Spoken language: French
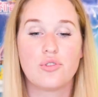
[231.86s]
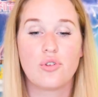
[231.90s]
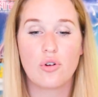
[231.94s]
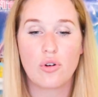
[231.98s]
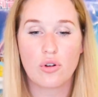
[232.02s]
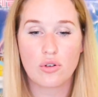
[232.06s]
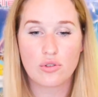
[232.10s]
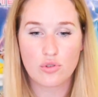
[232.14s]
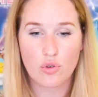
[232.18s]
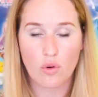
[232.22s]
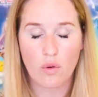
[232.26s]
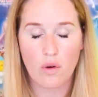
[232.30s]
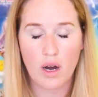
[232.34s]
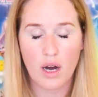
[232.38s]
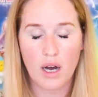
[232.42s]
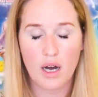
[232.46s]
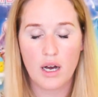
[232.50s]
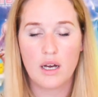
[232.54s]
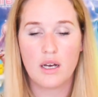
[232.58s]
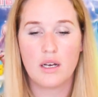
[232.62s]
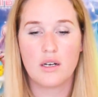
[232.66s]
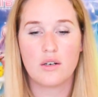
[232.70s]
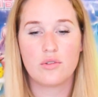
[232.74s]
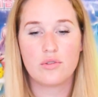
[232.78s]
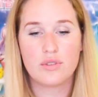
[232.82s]
de
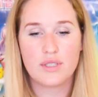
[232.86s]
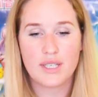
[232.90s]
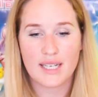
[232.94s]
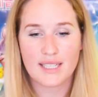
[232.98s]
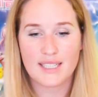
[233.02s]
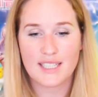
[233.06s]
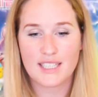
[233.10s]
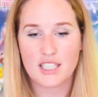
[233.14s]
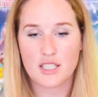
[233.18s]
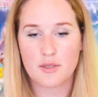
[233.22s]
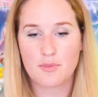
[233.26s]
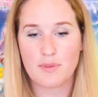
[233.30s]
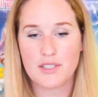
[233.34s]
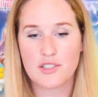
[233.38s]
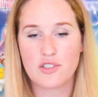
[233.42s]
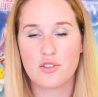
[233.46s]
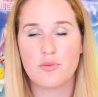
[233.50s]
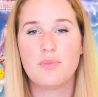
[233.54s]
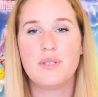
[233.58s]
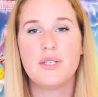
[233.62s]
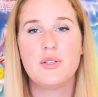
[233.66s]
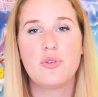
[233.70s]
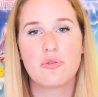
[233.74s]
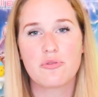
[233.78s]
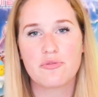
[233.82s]
l'endroit où il y a des espèces de
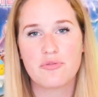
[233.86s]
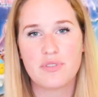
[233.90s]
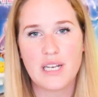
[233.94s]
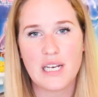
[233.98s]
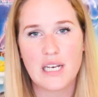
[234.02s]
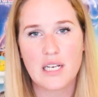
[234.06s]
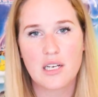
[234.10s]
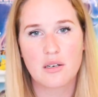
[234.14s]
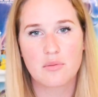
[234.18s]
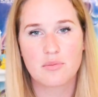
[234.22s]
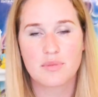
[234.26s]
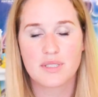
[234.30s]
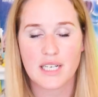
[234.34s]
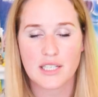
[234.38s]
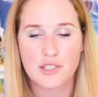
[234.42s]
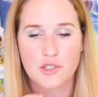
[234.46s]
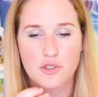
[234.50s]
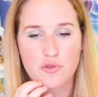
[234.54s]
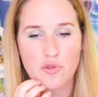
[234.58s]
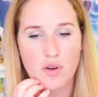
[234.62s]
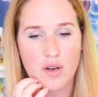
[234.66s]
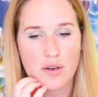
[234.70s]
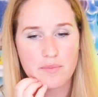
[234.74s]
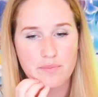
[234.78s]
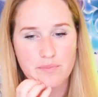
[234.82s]
bidonvilles comme ça,
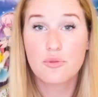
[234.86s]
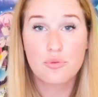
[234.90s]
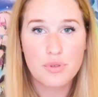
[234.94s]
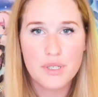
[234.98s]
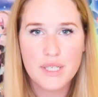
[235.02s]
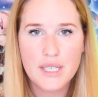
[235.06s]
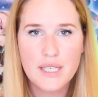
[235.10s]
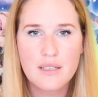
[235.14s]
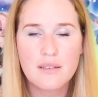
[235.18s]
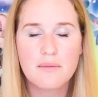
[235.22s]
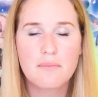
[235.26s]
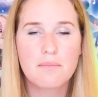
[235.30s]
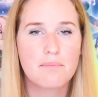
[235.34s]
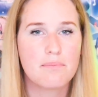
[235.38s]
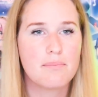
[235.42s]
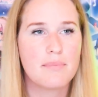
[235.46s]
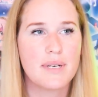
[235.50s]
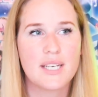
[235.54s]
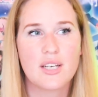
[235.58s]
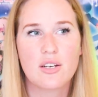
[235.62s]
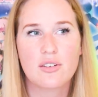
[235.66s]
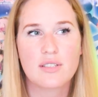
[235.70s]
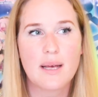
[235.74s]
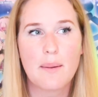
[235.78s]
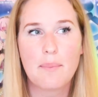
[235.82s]
tu vois. Oui,
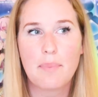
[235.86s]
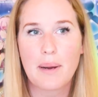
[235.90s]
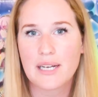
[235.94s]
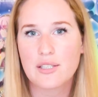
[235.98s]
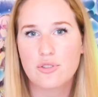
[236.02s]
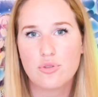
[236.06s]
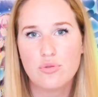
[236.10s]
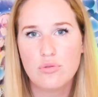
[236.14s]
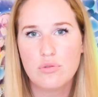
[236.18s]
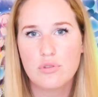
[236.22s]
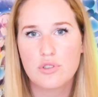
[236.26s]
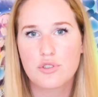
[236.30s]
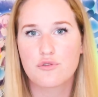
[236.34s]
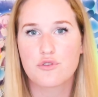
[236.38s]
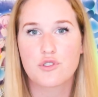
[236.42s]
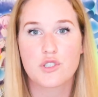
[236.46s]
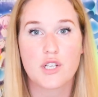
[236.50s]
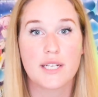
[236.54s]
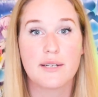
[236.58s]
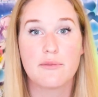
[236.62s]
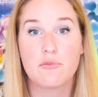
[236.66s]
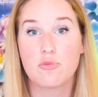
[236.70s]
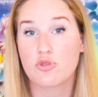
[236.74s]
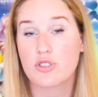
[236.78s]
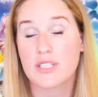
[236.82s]
mais il y en a partout. Je vous
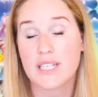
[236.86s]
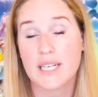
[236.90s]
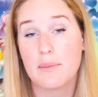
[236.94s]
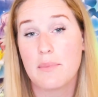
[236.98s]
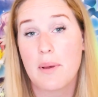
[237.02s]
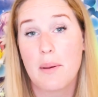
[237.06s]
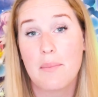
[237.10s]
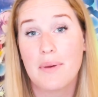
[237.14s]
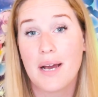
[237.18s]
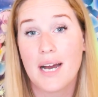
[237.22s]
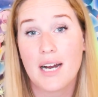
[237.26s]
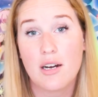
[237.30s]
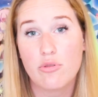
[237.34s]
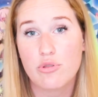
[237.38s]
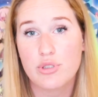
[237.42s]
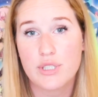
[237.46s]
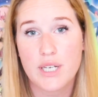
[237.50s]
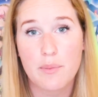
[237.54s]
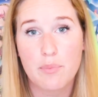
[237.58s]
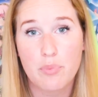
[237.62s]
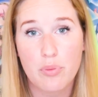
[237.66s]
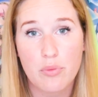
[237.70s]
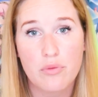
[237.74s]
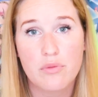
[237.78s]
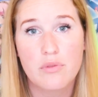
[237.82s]
en ai montré même un au
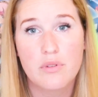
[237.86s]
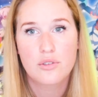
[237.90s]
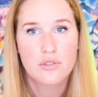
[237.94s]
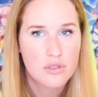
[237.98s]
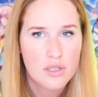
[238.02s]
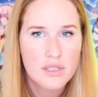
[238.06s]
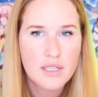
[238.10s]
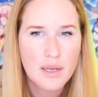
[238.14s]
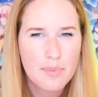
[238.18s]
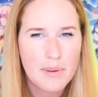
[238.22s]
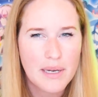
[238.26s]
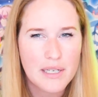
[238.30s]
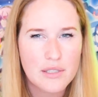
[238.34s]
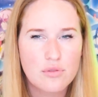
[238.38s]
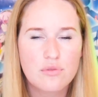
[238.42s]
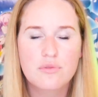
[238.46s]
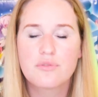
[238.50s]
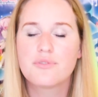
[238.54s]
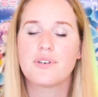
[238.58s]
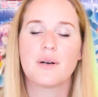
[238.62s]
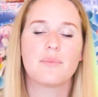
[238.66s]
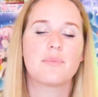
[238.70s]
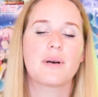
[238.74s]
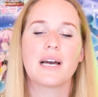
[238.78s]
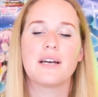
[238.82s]
Japon. Donc il y en a partout. Enfin